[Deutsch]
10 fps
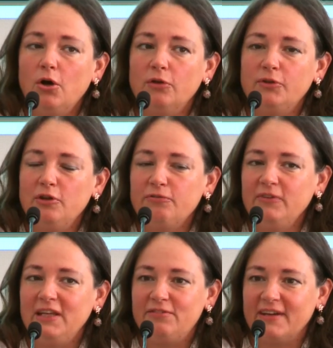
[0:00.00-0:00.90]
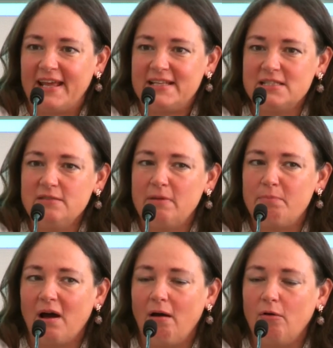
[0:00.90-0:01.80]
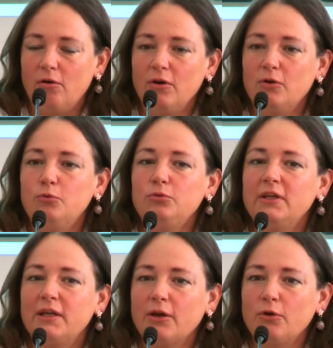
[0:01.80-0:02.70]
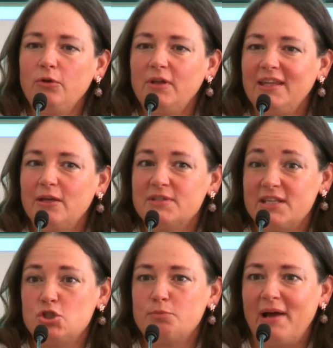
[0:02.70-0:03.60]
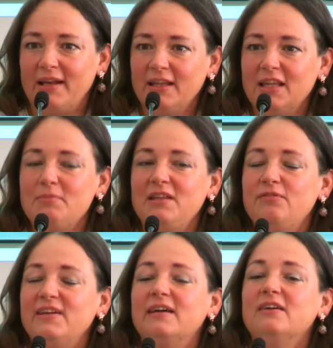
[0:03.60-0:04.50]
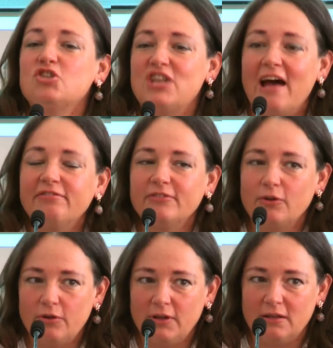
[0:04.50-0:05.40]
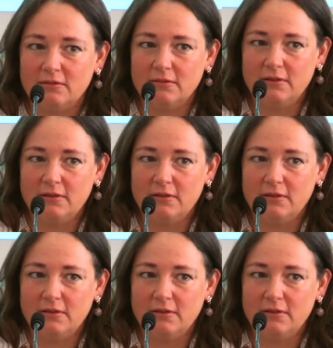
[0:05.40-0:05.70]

Und wir dürfen nicht vergessen, wir brauchen gute Gerüche, die uns entspannen, damit wir schlafen können.